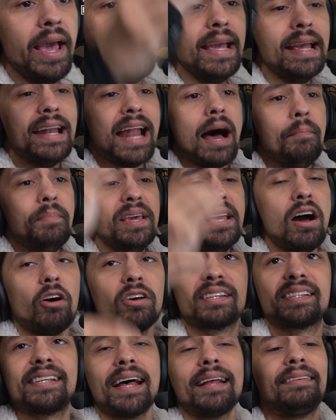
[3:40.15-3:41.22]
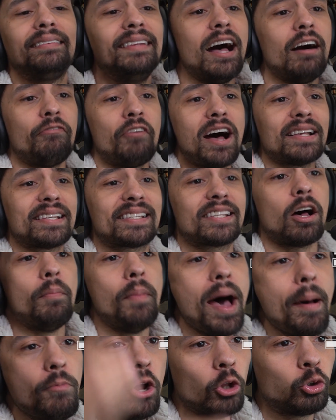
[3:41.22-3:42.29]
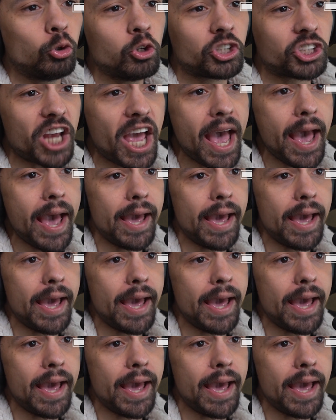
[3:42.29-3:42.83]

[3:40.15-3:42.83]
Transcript: il a mis en scène Navas sans même le toucher